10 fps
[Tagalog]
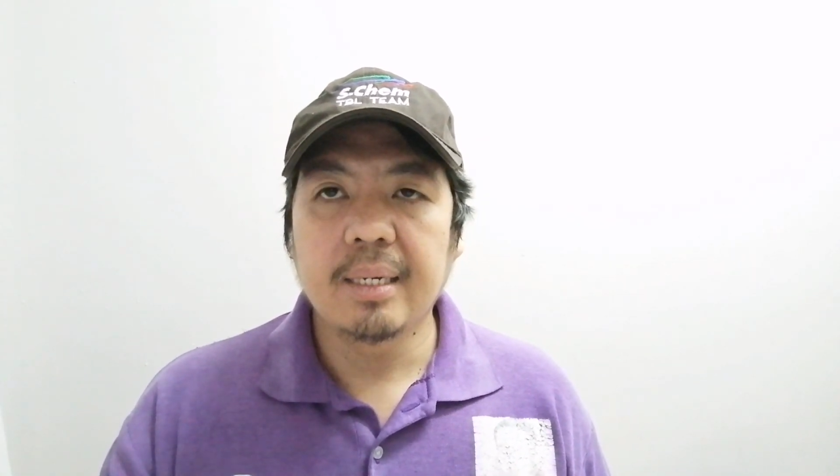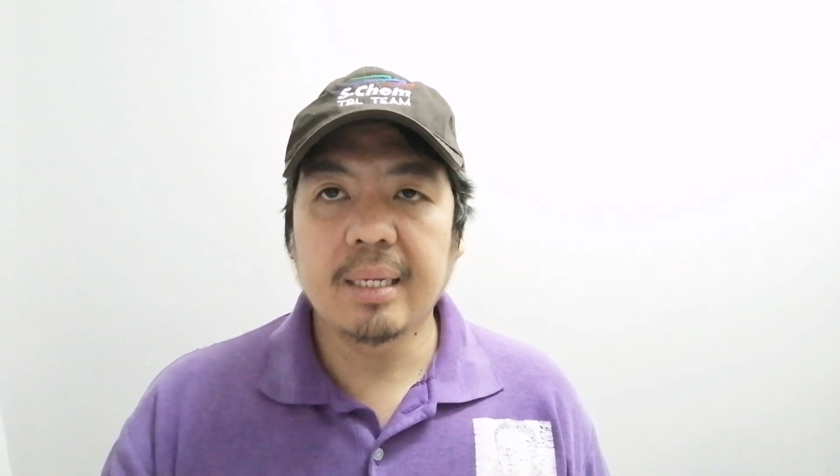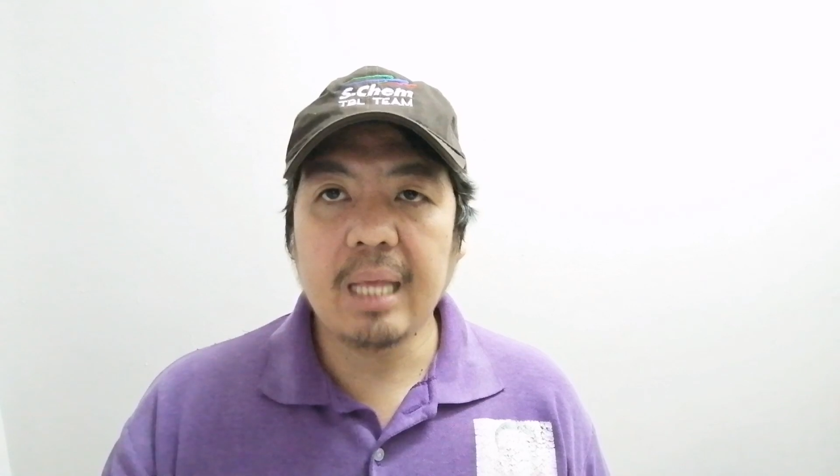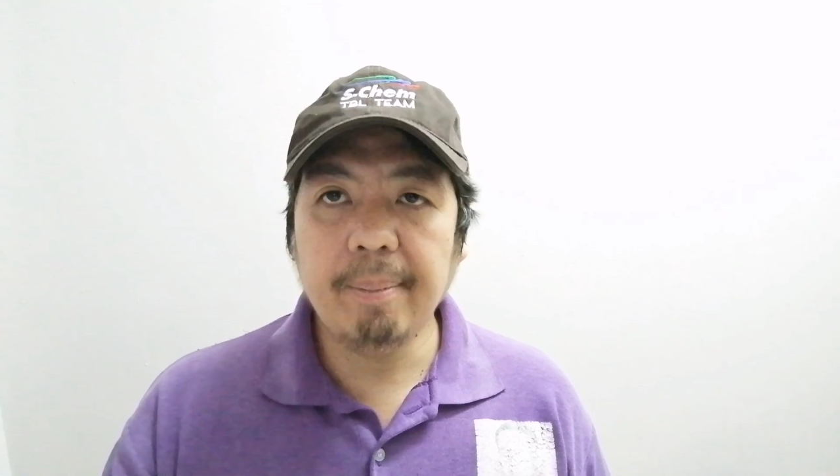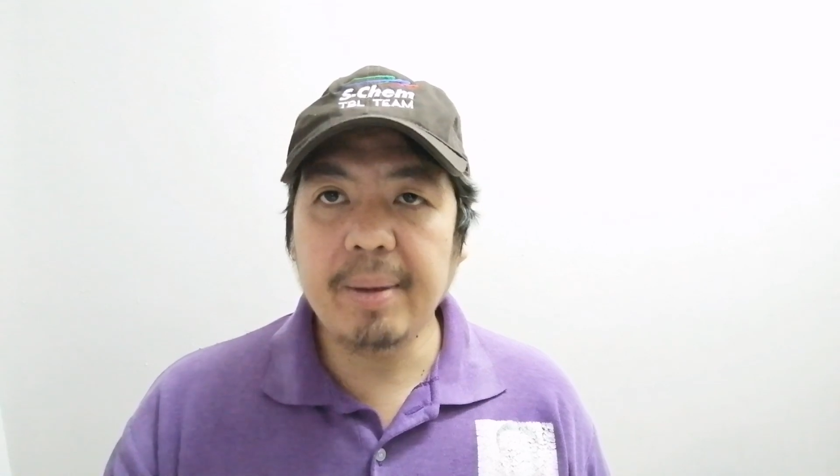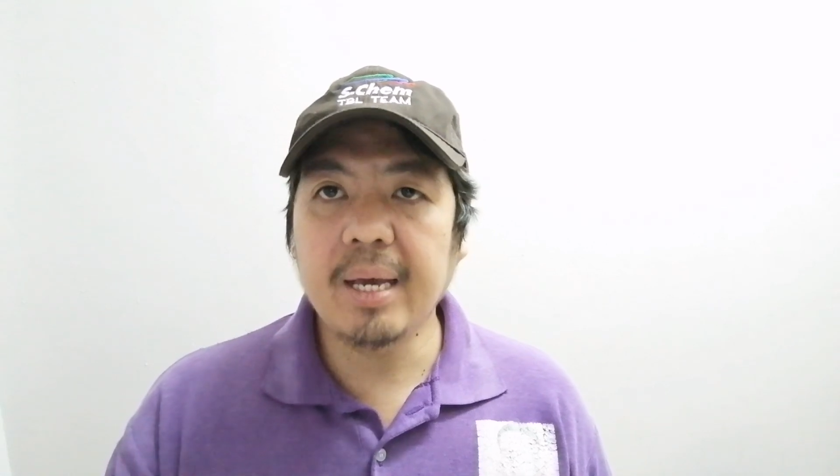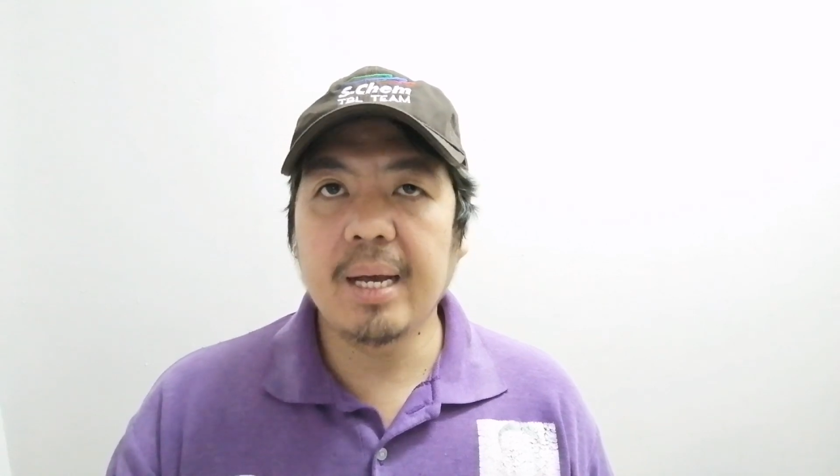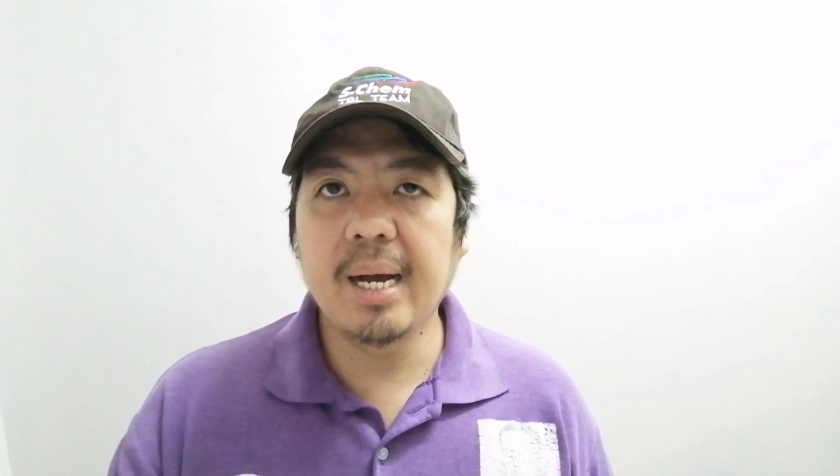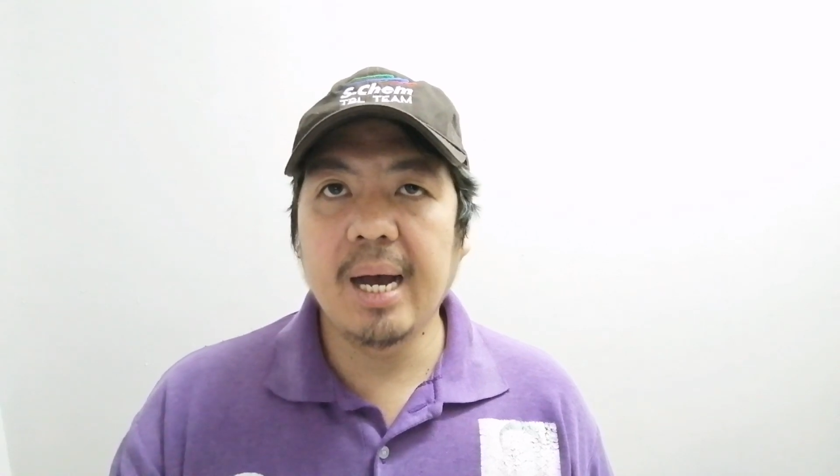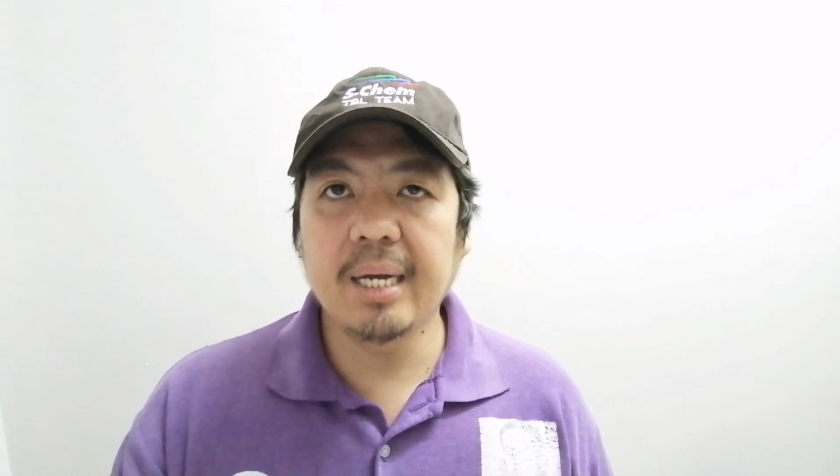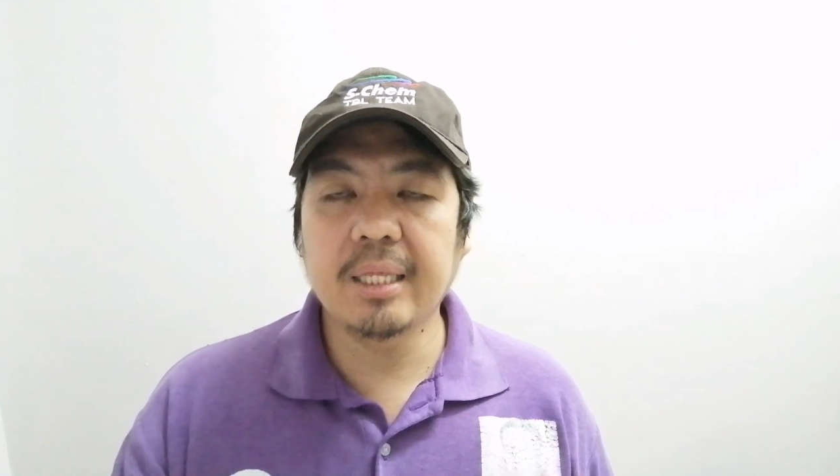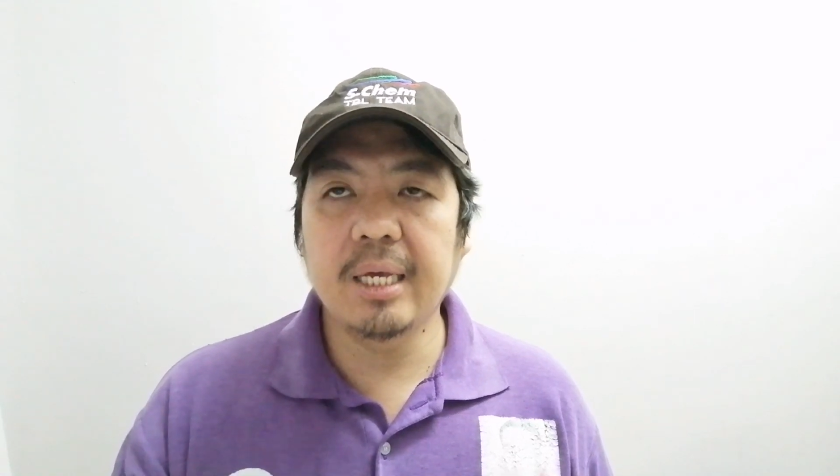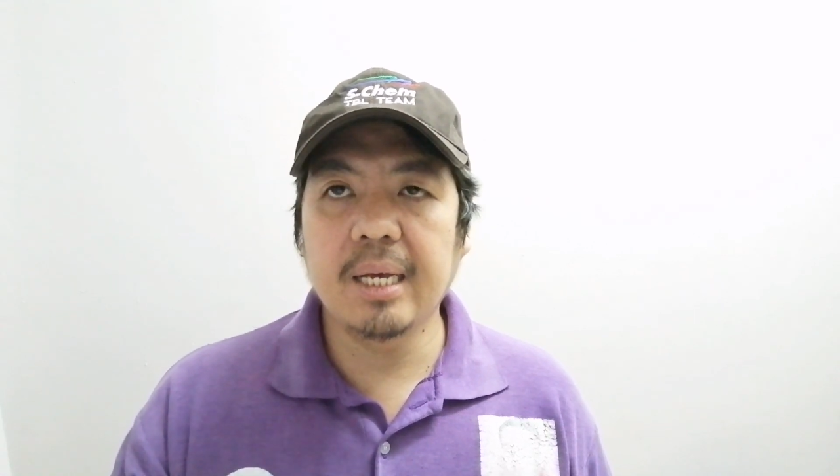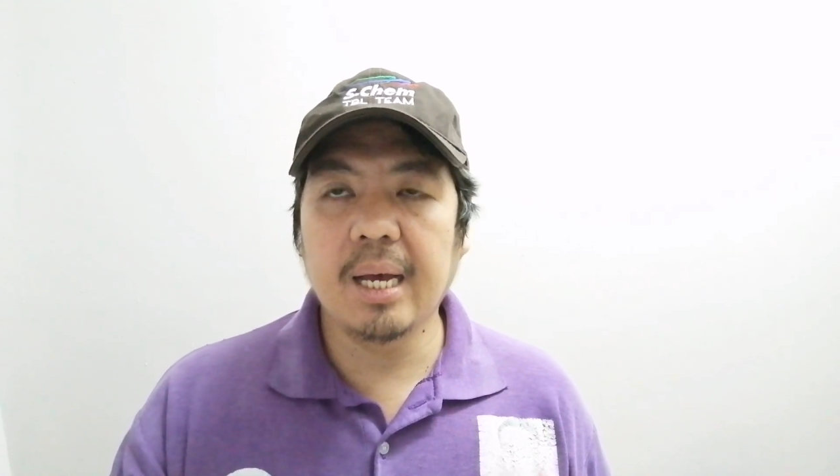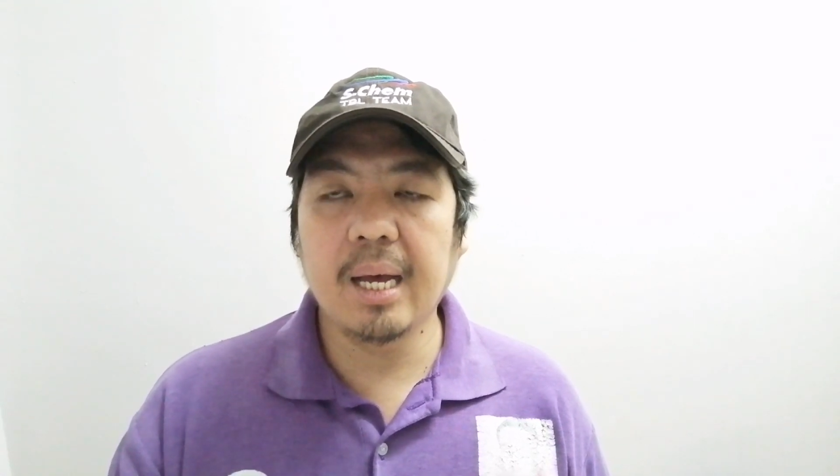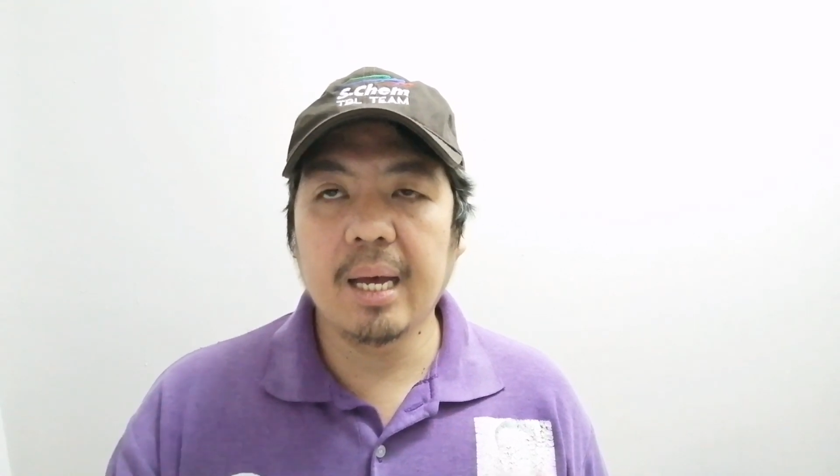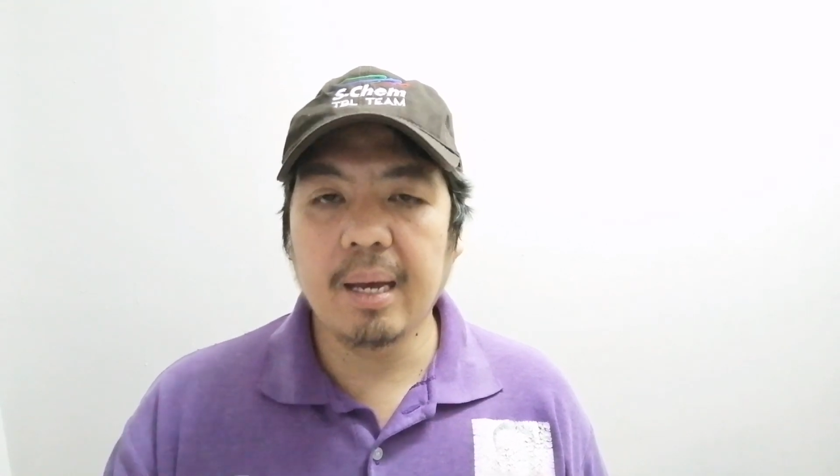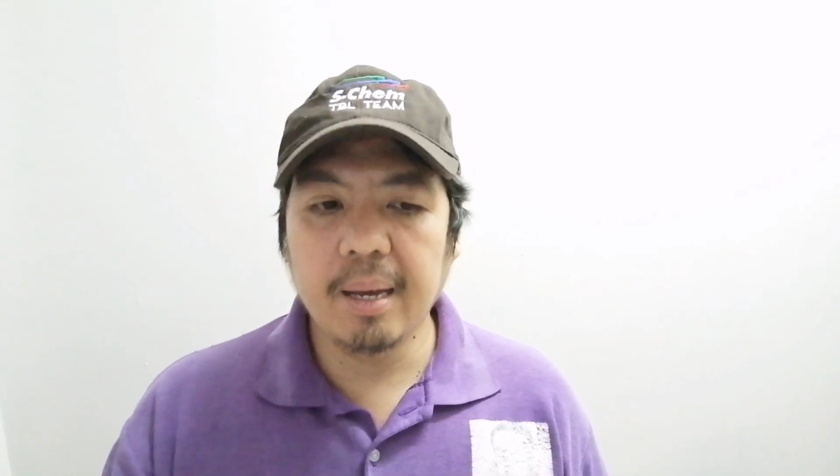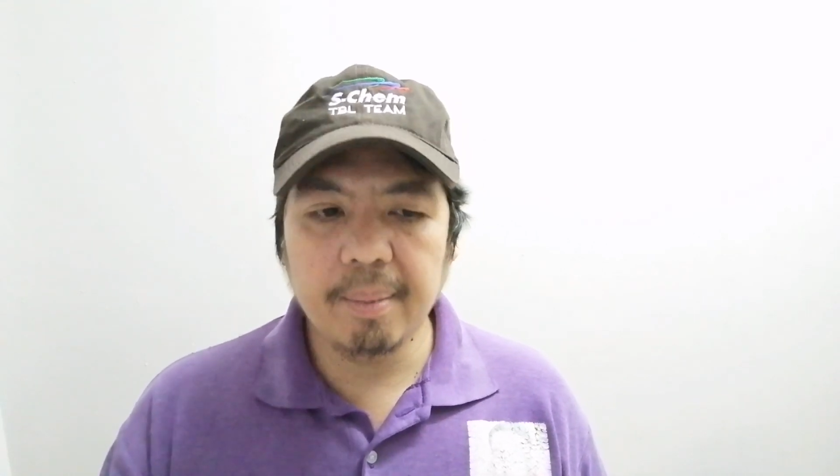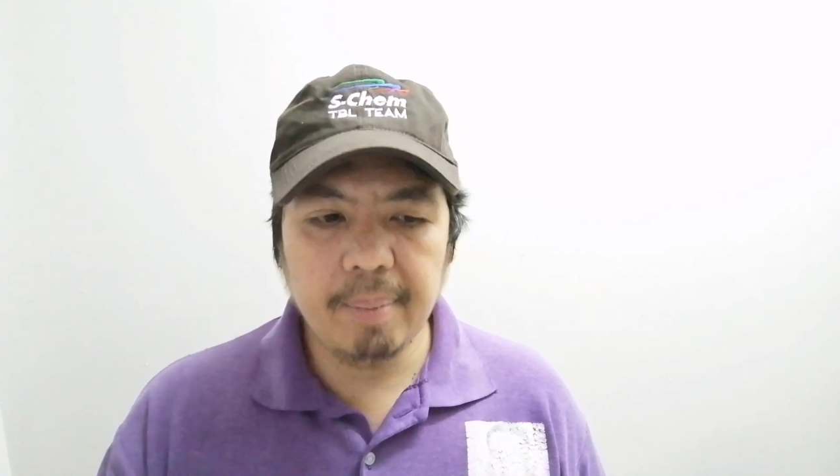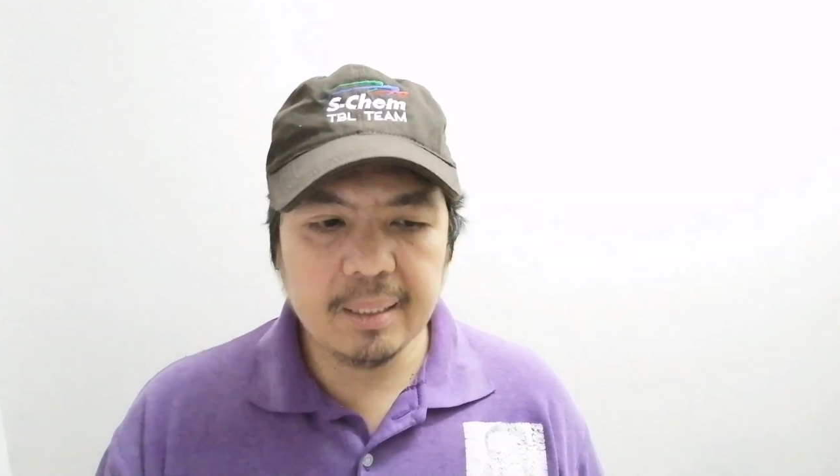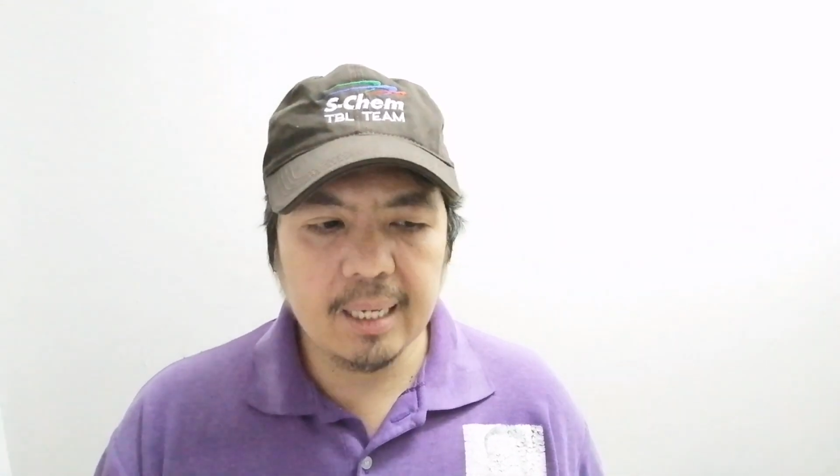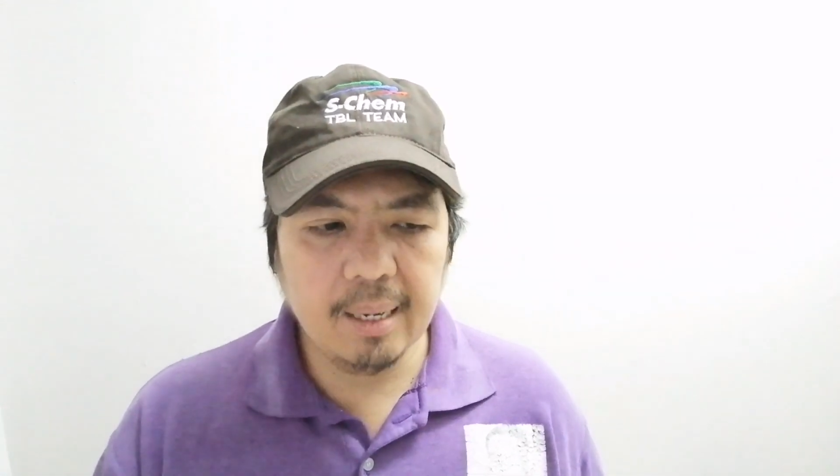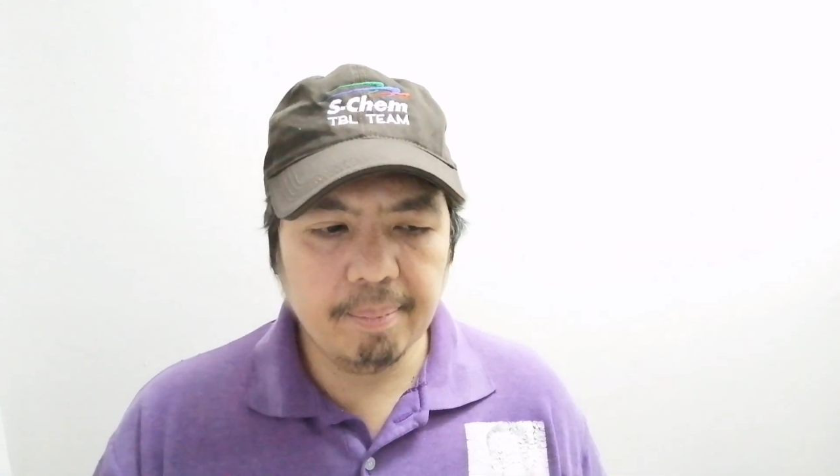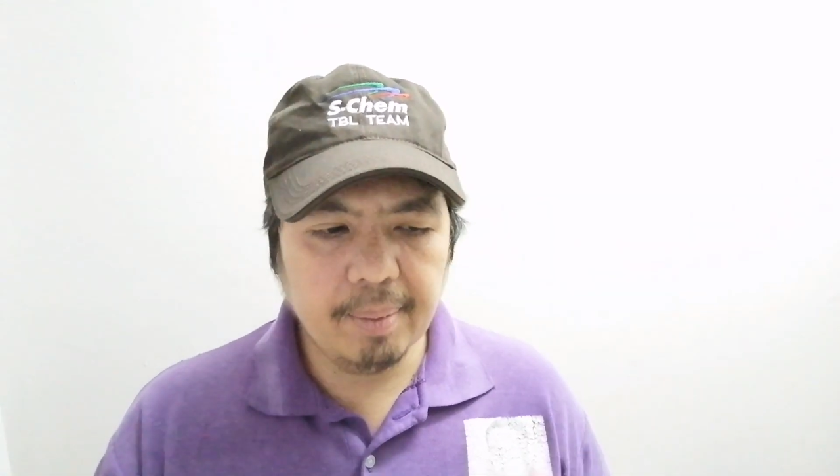na topic ang ating uh, pagsa,